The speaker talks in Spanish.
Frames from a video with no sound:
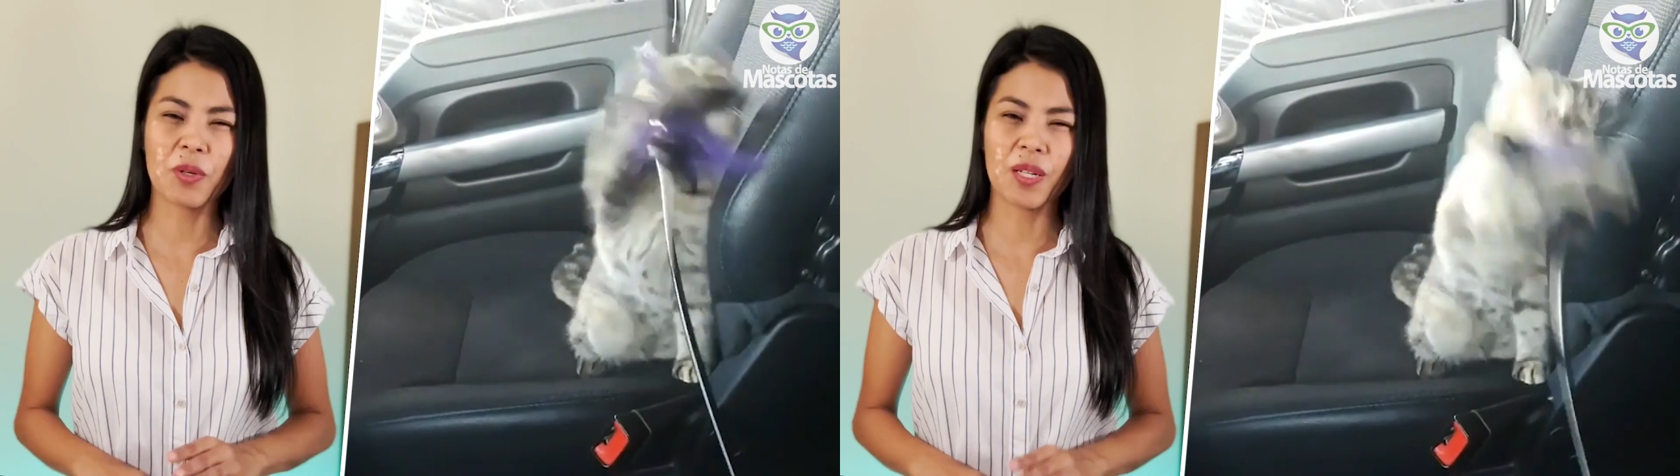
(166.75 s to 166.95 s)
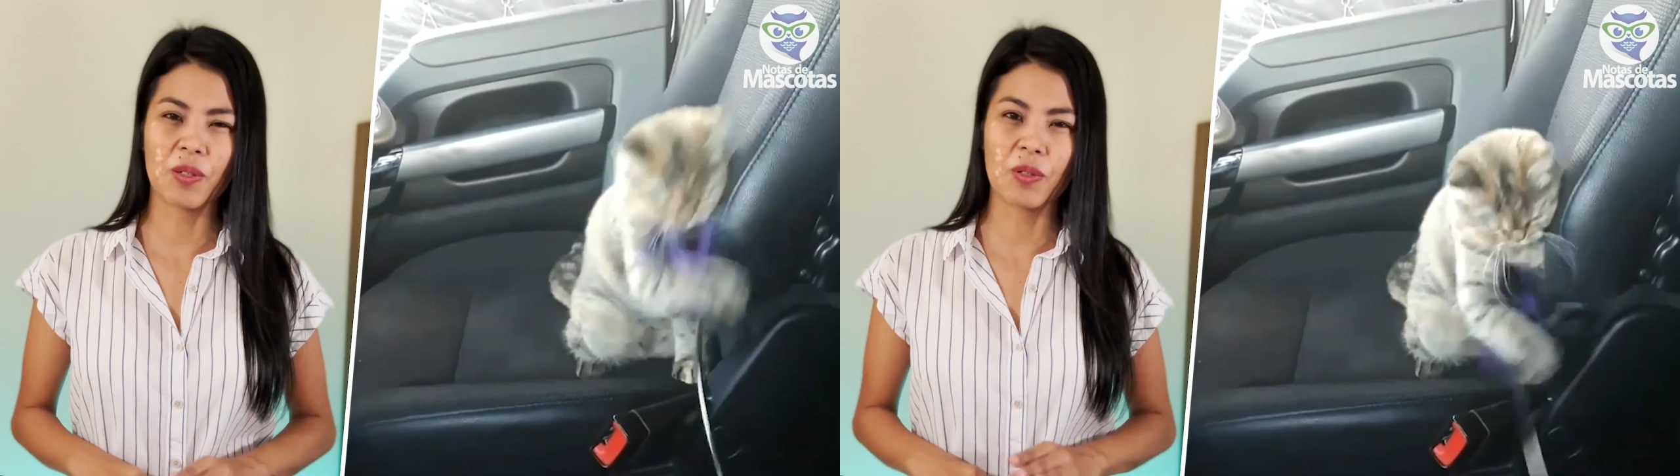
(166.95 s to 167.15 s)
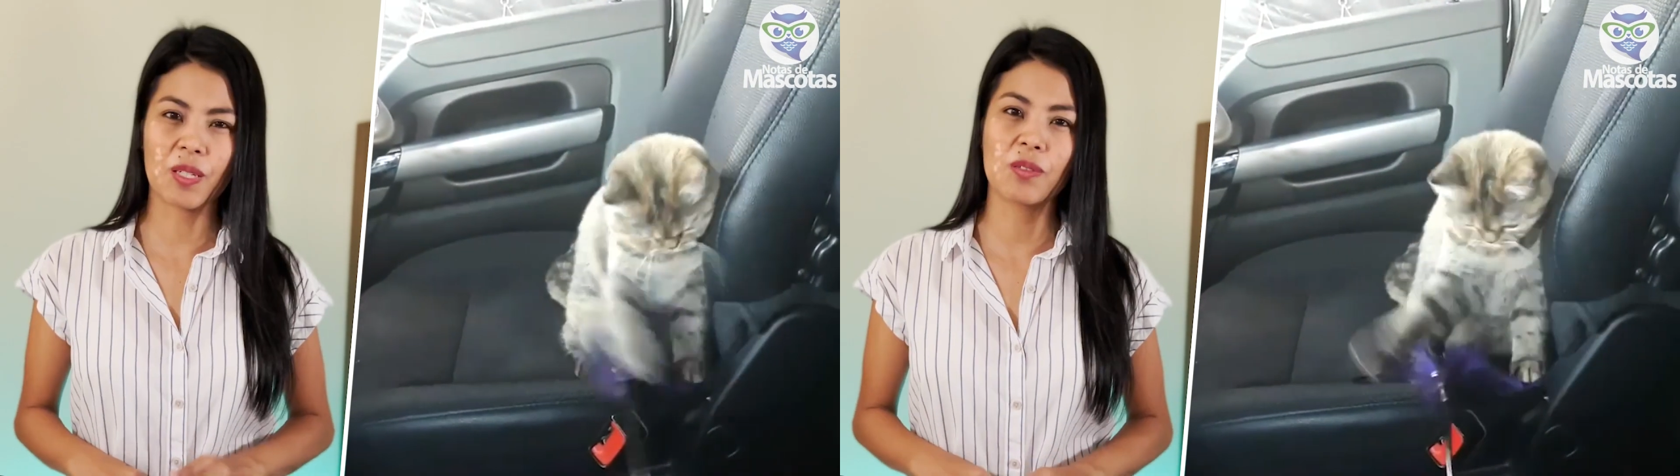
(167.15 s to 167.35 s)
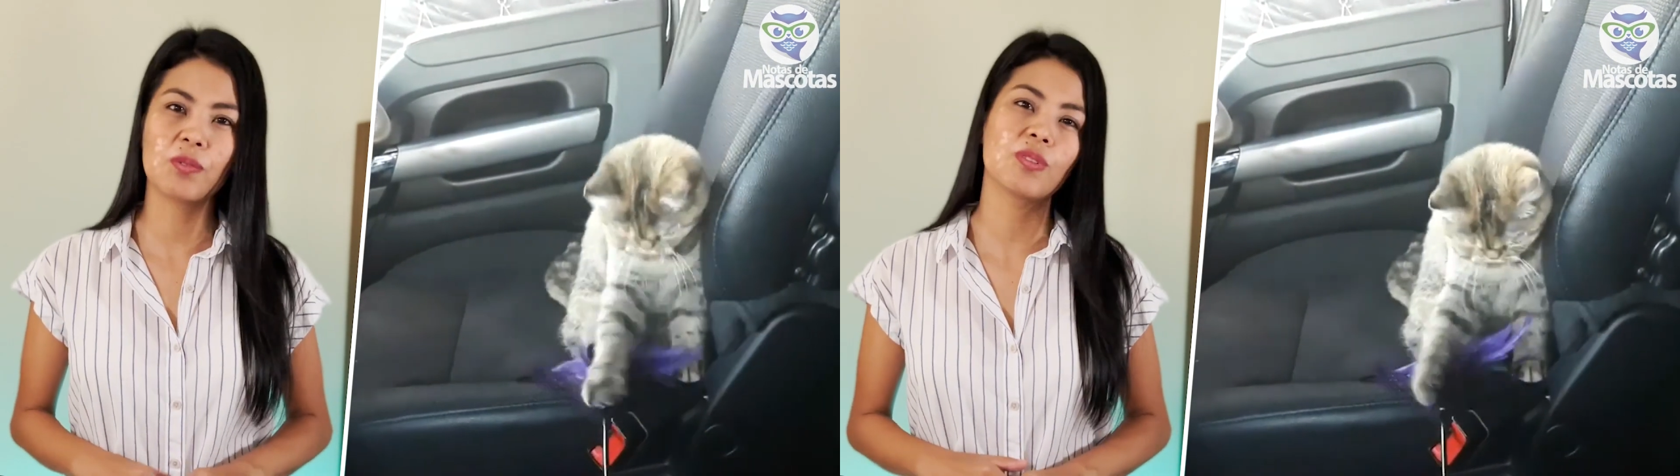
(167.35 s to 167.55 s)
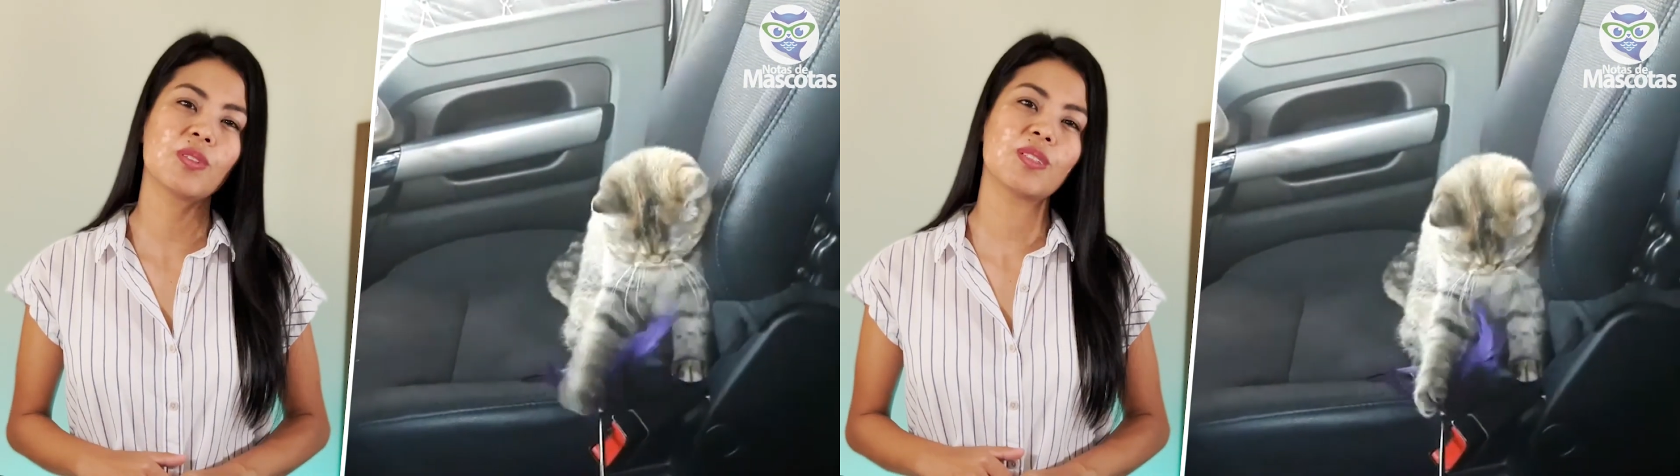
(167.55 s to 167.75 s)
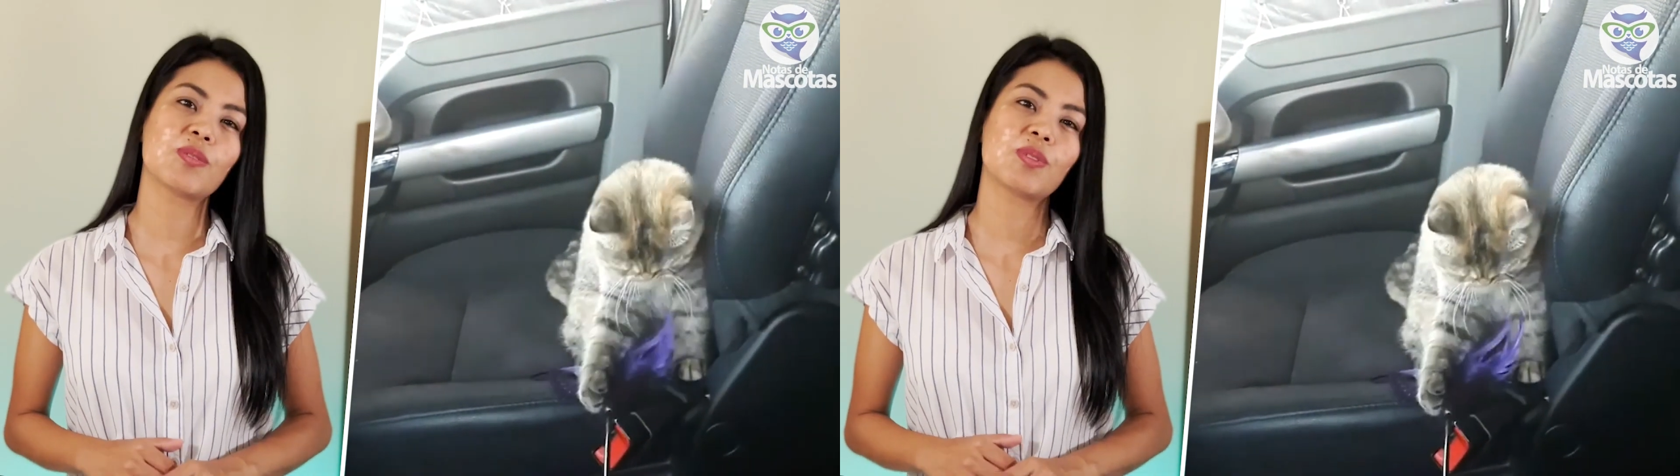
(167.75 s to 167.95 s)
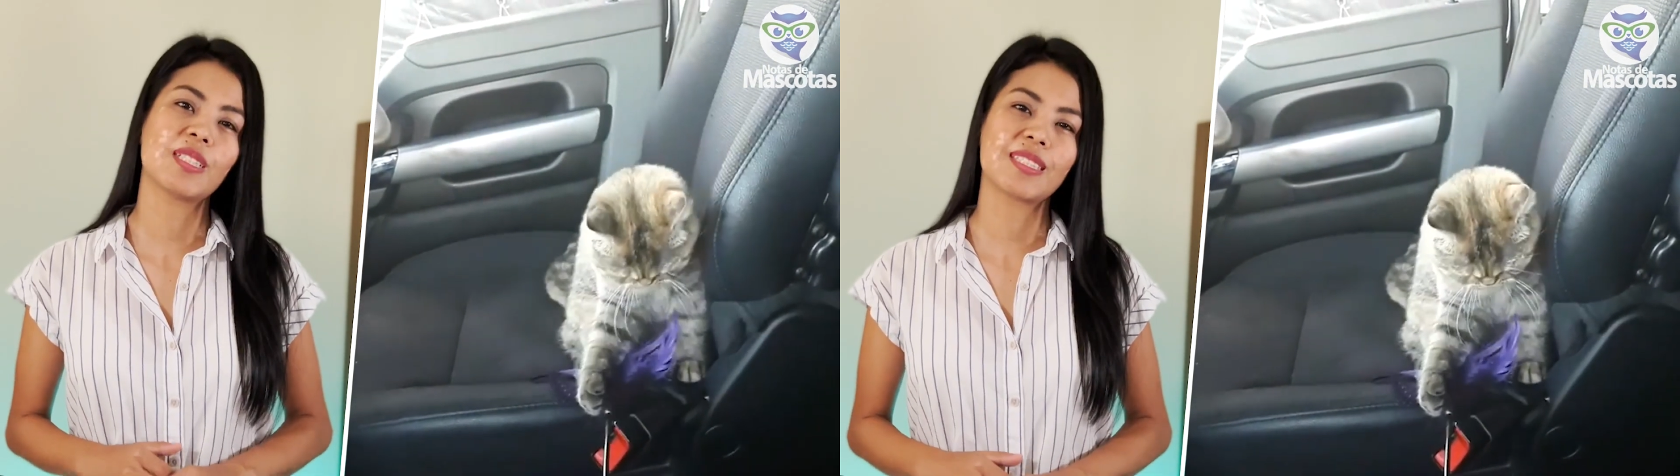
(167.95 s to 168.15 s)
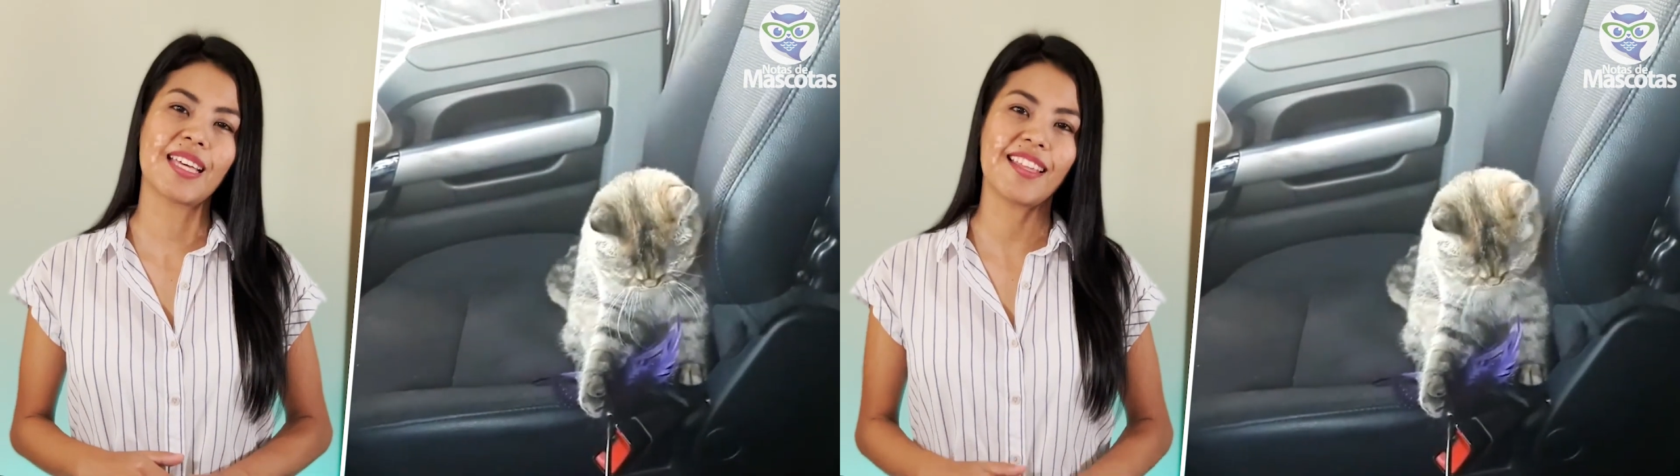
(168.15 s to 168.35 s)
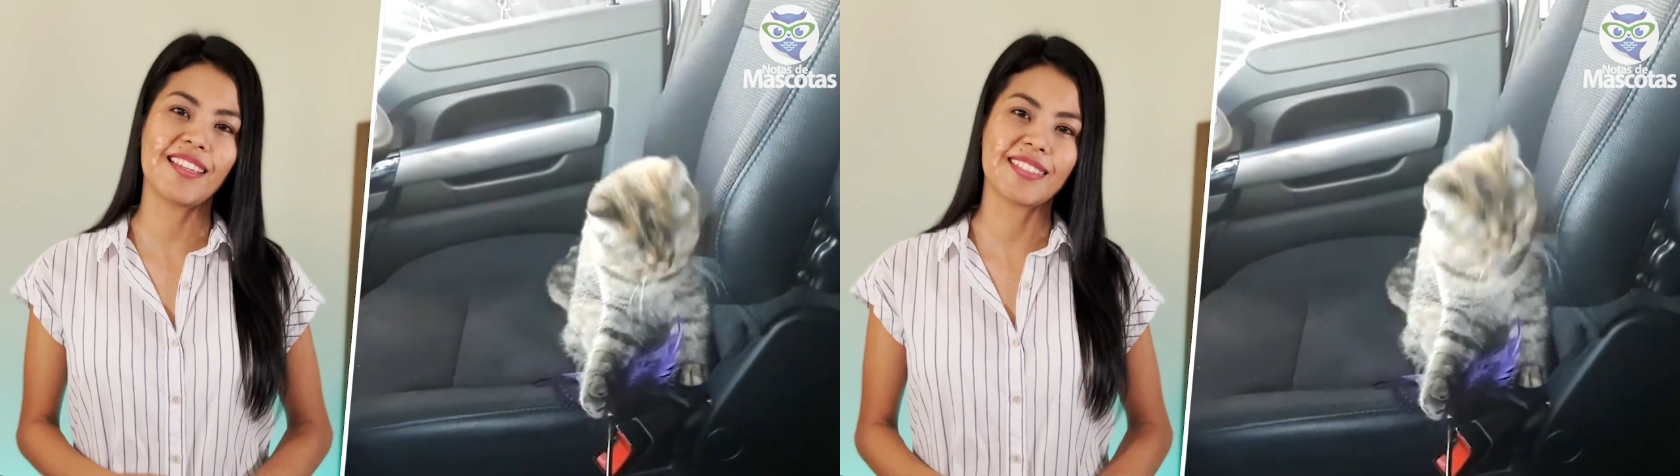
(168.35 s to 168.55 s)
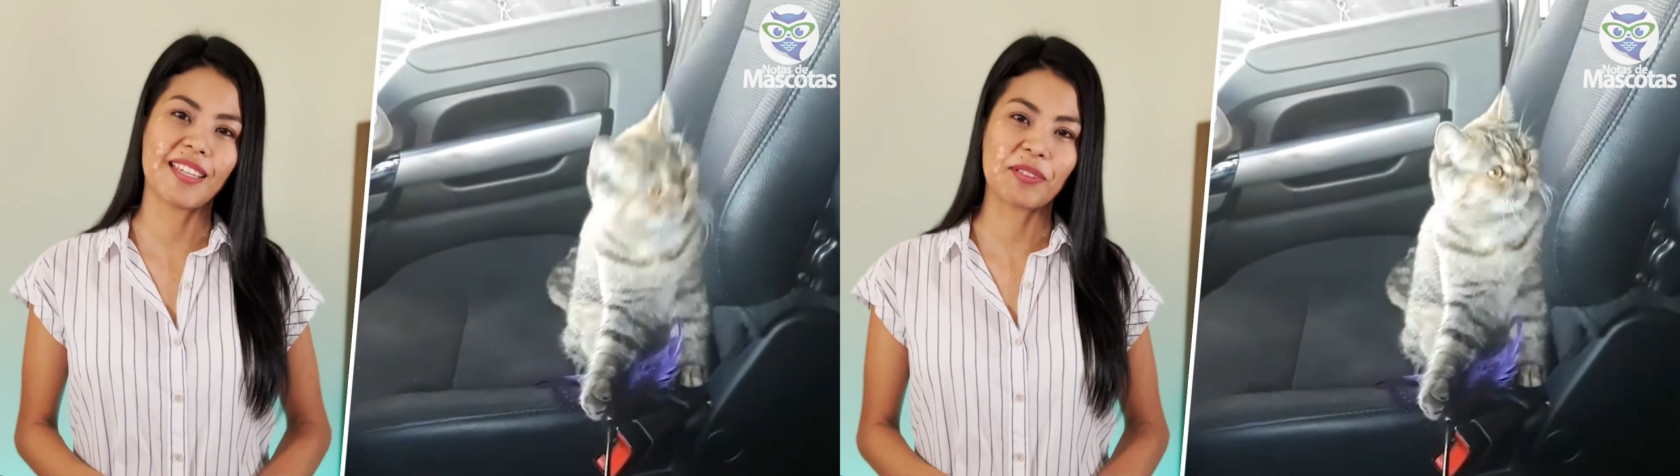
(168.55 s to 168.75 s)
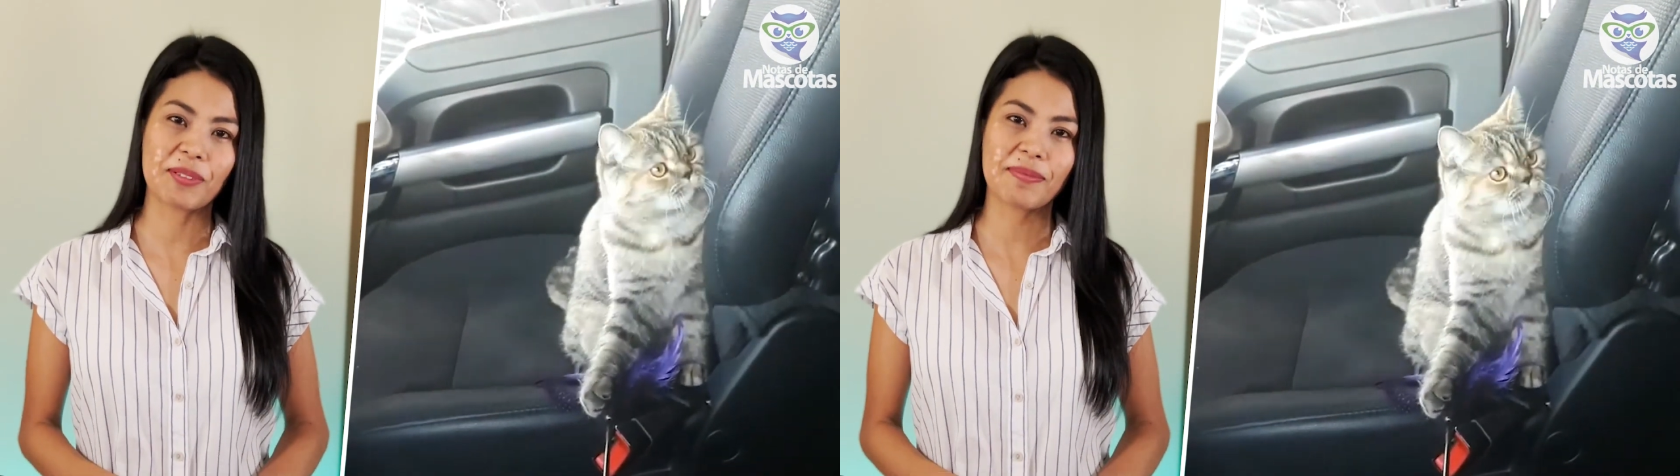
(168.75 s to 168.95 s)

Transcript: por recorrer juntos en su lista de deseos.